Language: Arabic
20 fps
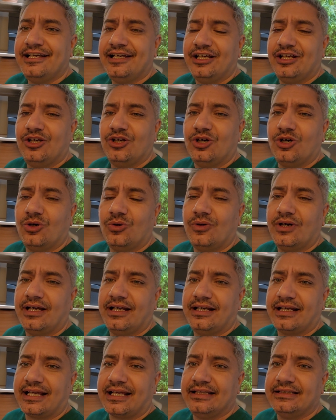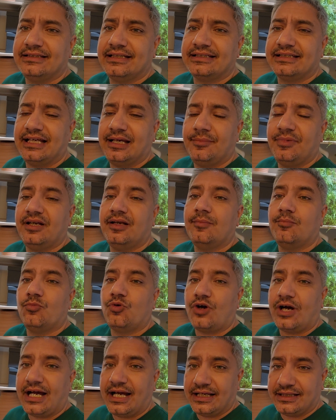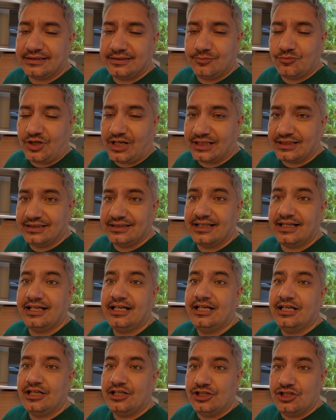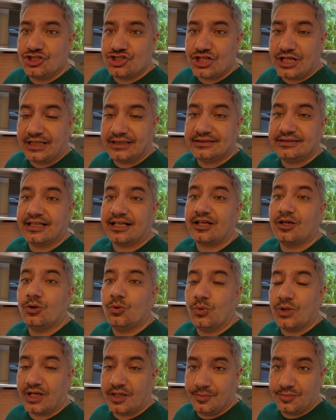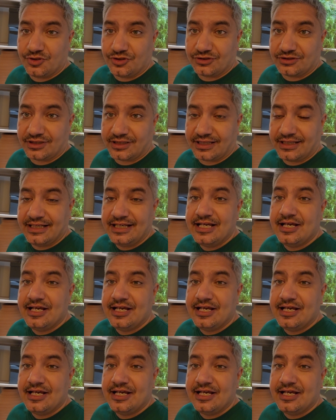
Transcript: اللي هو انك انت تعمل معاهد معادلة لشهادتك وخبراتك